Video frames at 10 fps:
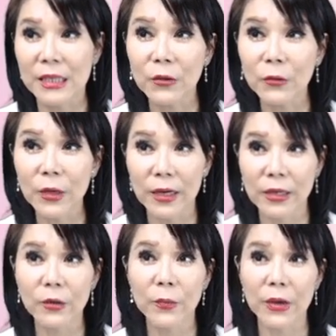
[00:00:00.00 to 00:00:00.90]
相对
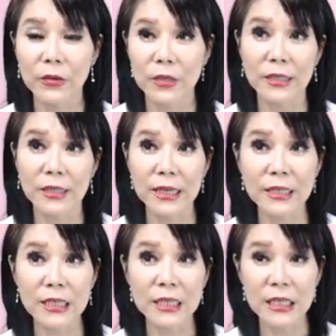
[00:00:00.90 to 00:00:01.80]
很有表现。像
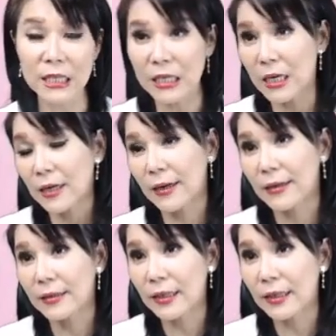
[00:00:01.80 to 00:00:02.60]
今天呃，